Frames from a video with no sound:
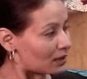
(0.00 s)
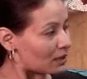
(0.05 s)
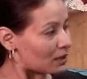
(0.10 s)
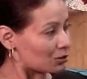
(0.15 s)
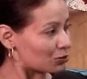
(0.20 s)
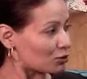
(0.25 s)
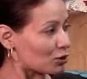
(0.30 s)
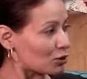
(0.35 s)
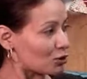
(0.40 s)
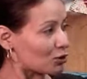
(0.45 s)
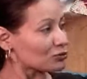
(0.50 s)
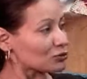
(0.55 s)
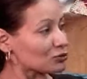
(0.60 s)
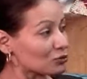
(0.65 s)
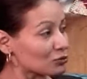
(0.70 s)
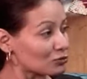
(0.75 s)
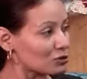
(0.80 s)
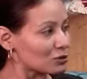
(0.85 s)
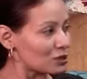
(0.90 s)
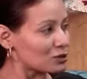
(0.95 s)
y entonces los
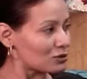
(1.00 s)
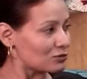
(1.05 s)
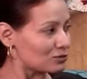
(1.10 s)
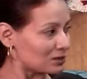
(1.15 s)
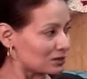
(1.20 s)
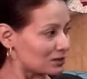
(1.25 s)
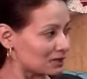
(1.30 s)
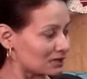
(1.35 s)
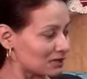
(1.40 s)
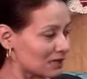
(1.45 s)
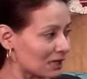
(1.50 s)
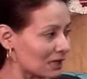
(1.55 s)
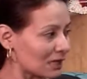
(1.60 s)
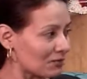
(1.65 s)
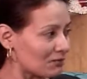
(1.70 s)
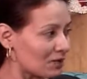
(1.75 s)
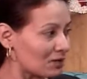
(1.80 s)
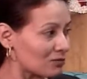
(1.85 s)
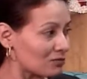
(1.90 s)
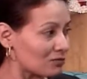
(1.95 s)
otros niños que se están
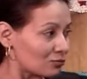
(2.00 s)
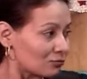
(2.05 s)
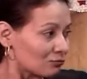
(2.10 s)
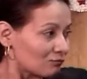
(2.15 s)
quemando,